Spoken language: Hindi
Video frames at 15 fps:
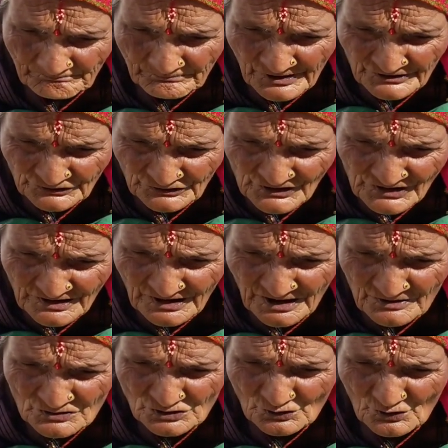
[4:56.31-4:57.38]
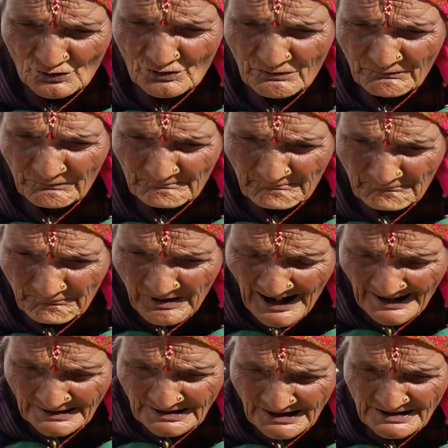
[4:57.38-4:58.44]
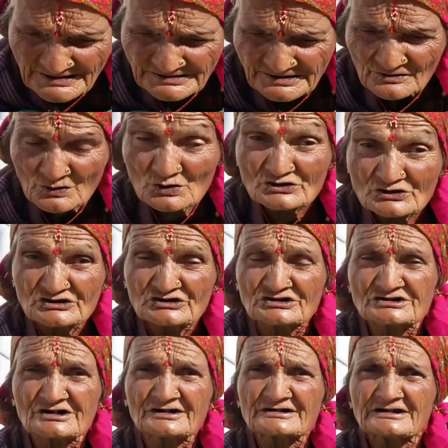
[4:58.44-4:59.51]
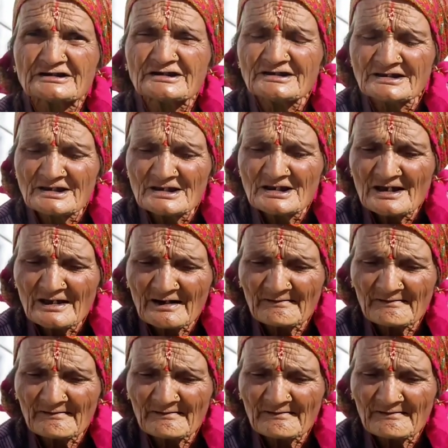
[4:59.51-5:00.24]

मंत्री ने उसको मारने के लिए कोशिश करी